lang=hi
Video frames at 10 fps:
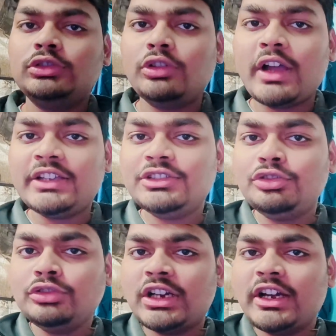तो गाइज
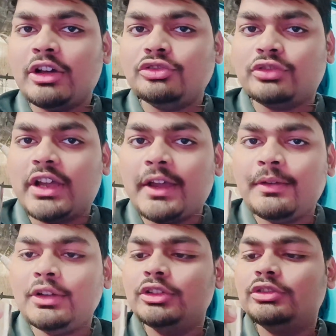दूध ठंडा हो चुका है
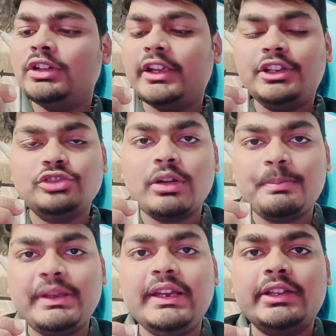लेकिन इसको अब
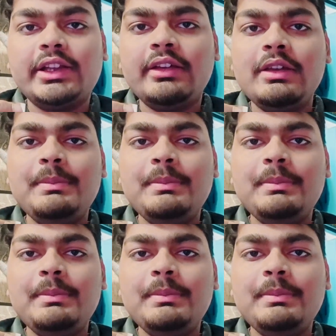पी लेते हैं